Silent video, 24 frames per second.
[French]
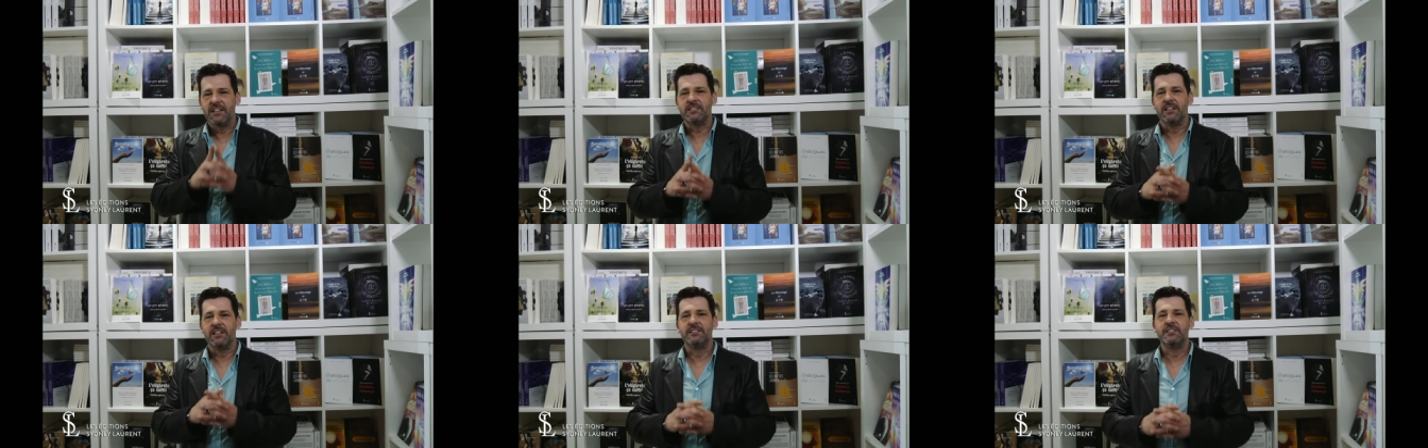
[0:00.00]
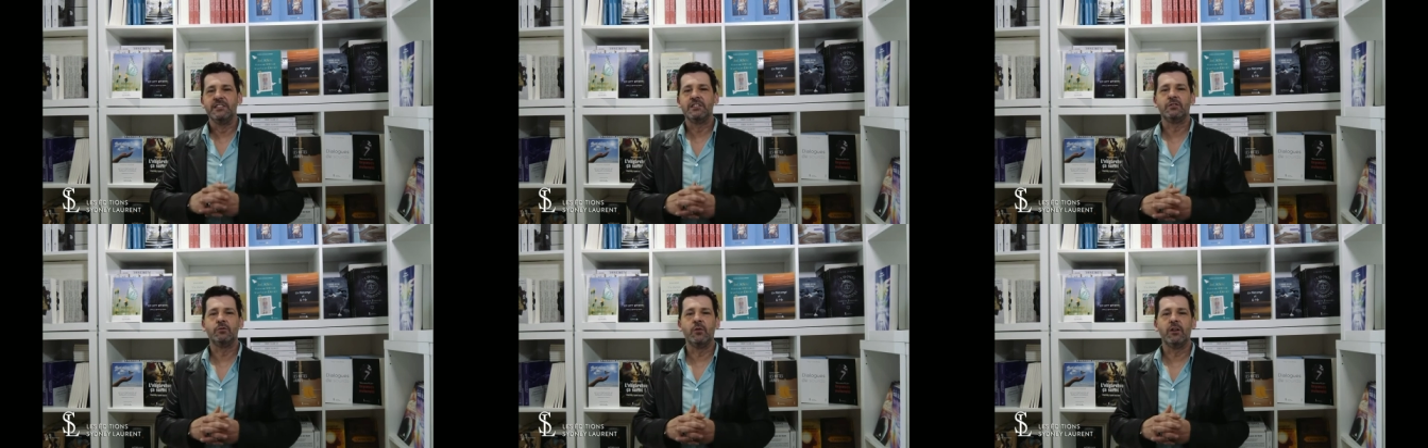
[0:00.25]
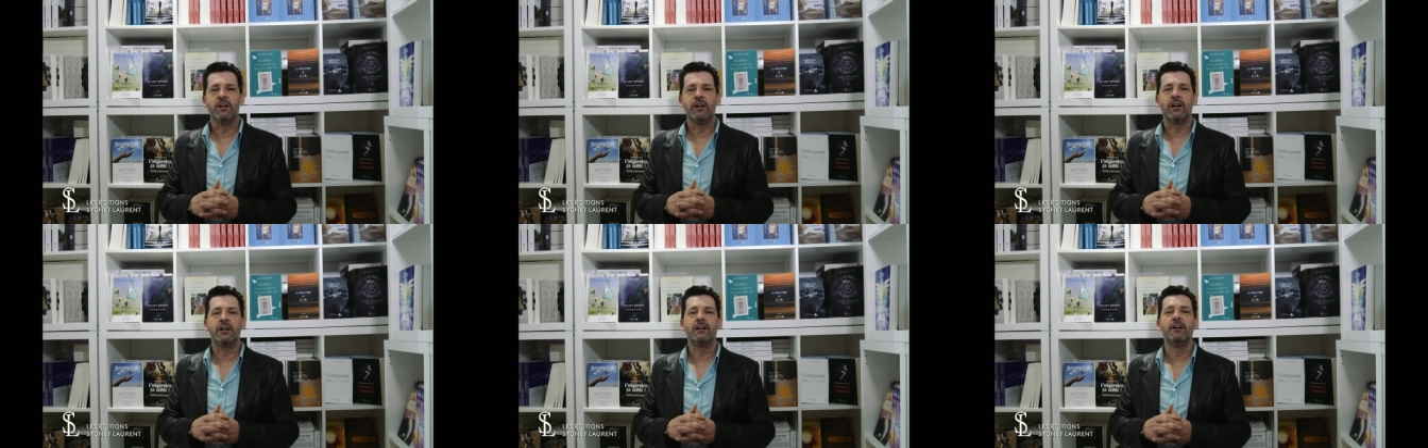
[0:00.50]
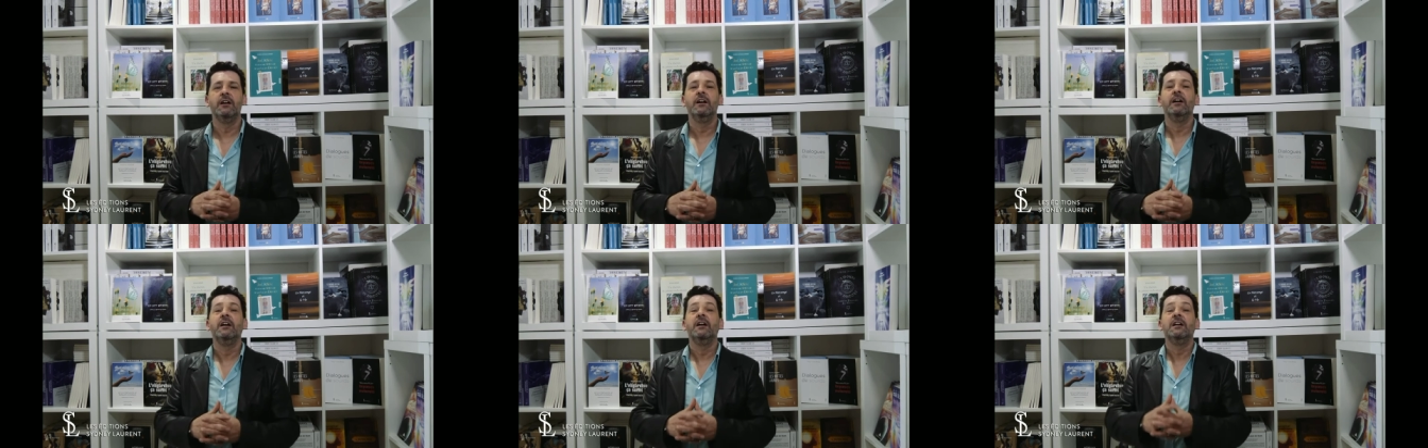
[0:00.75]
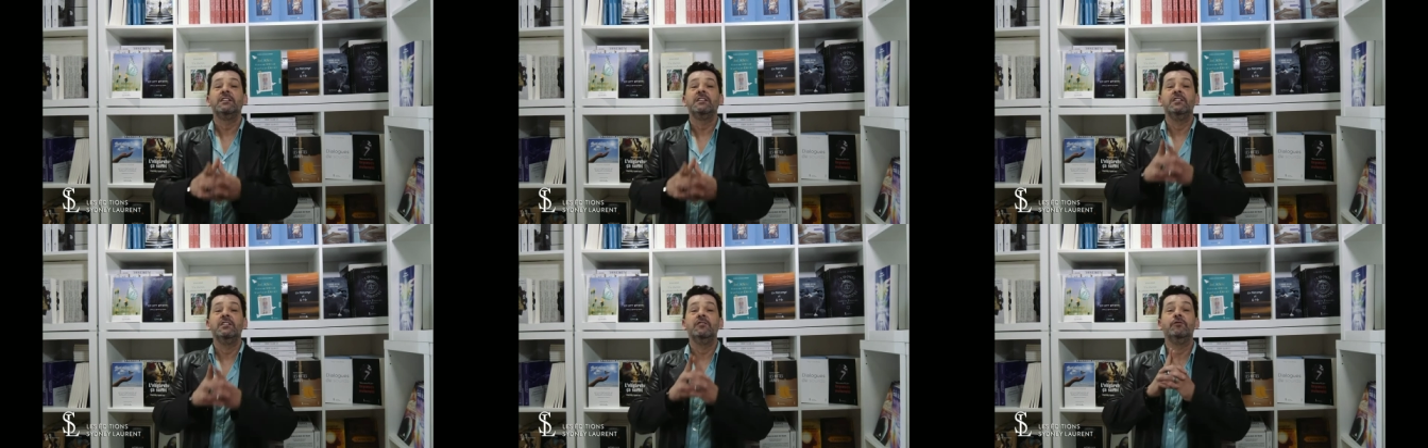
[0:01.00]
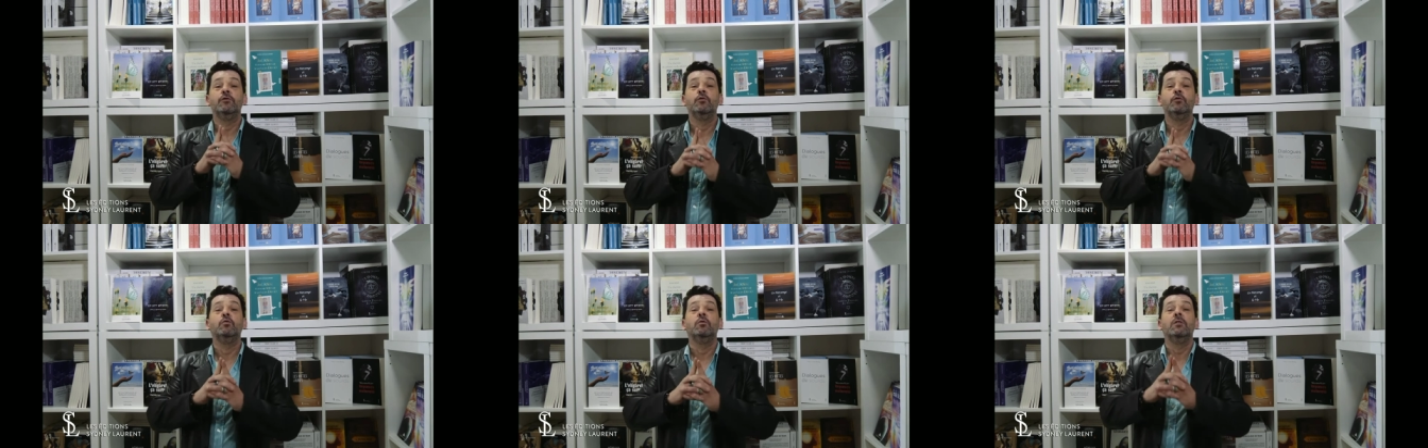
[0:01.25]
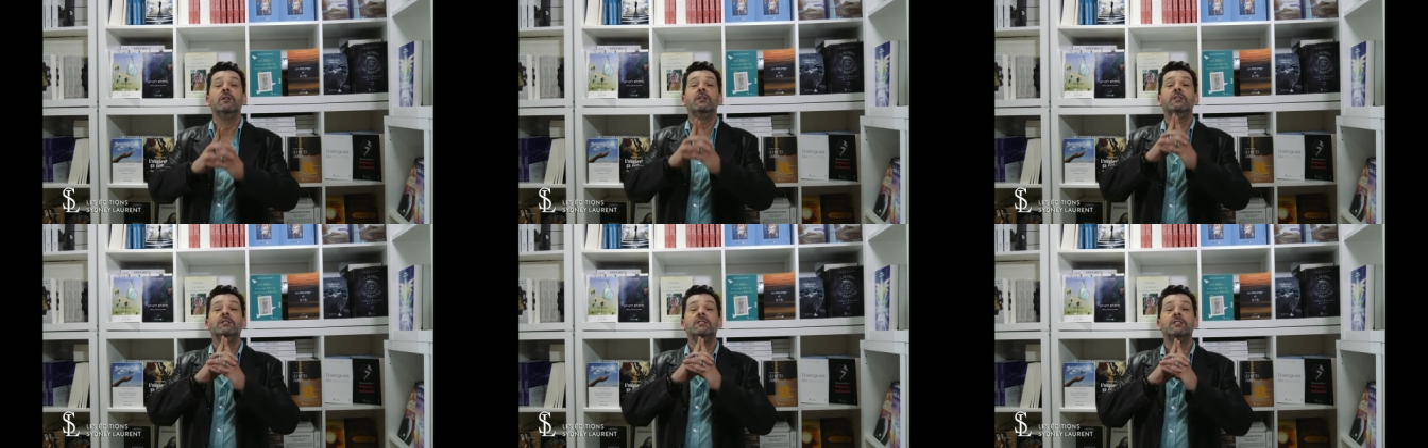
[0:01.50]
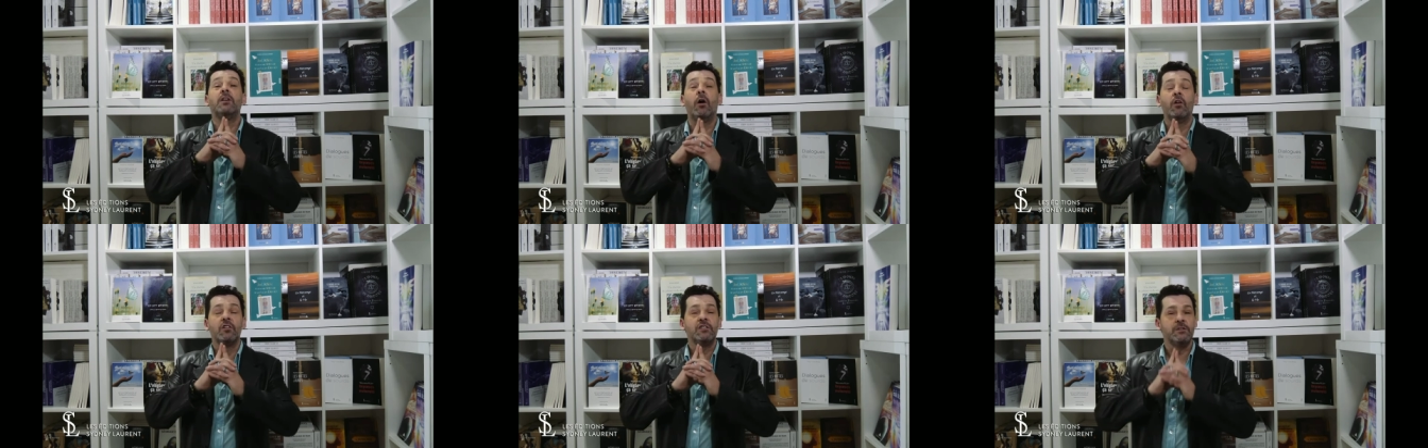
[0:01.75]
cette histoire qui vous
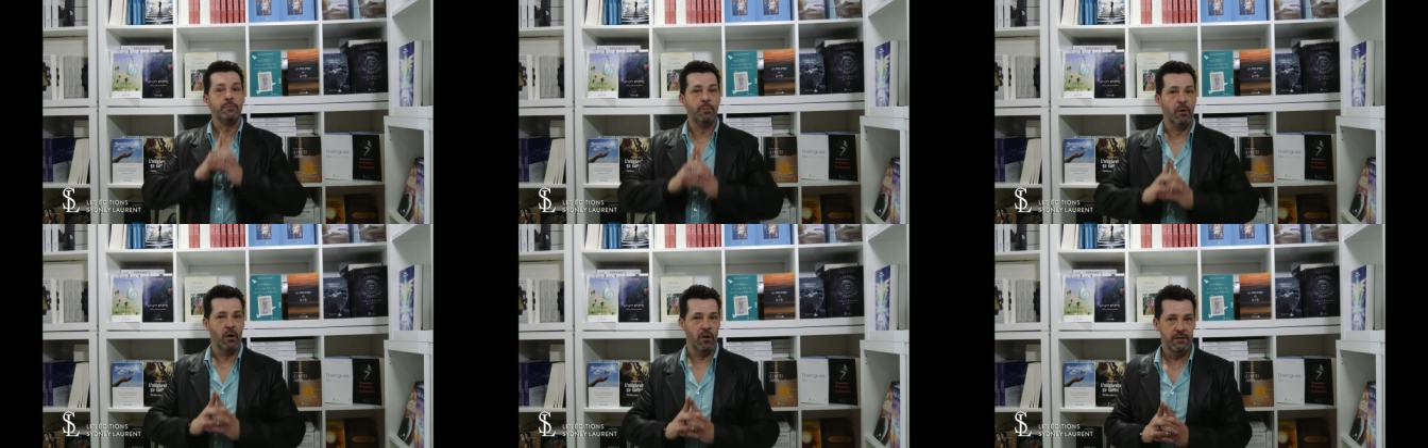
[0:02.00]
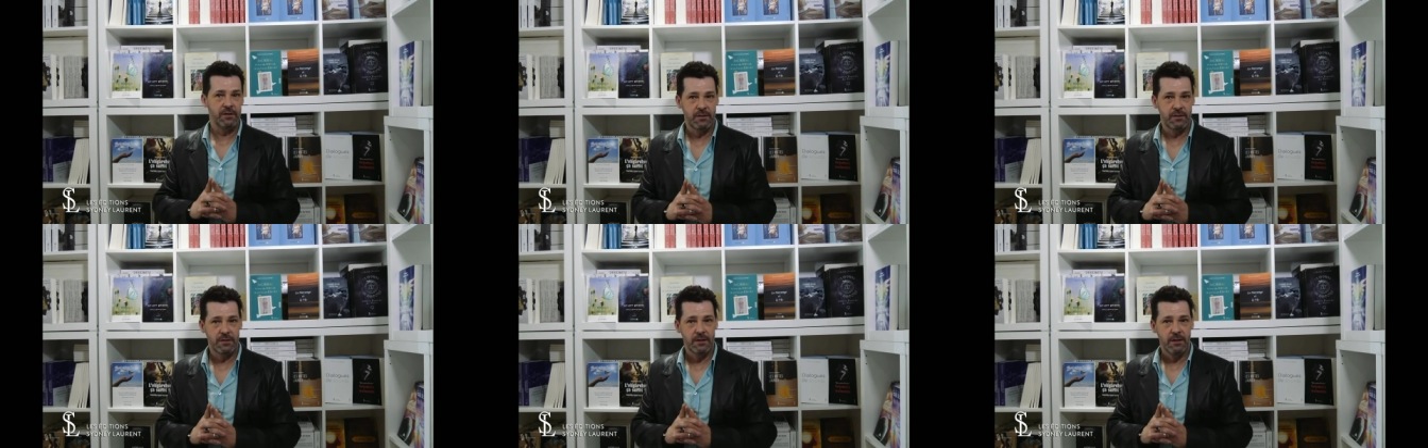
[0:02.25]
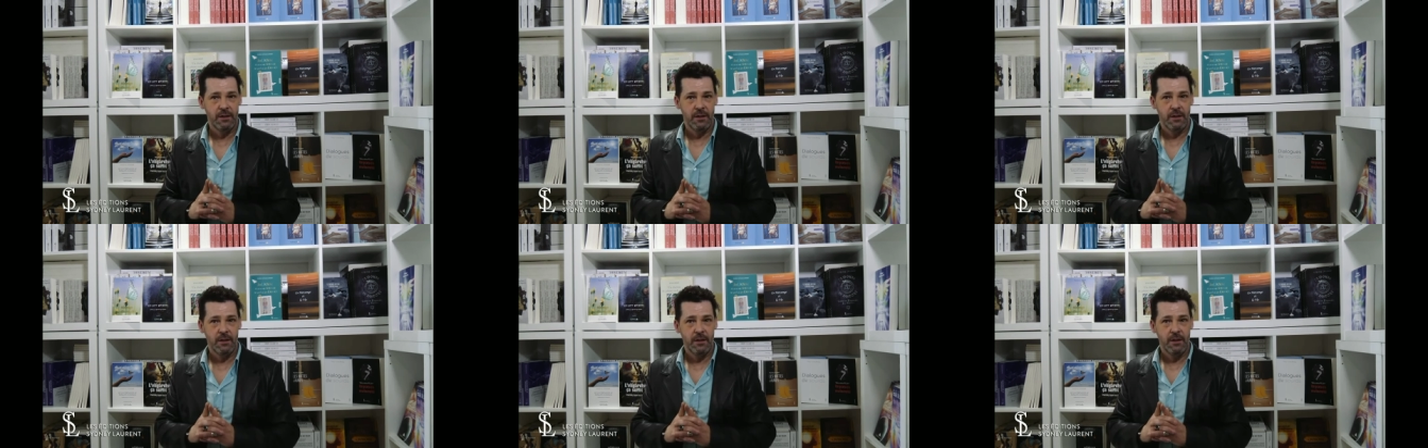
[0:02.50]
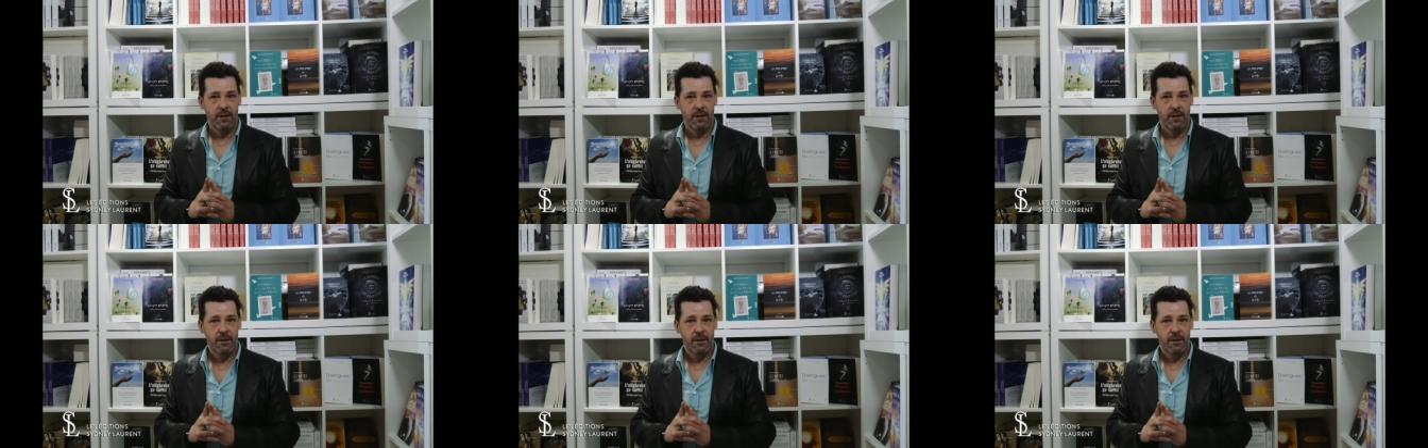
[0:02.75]
transporte.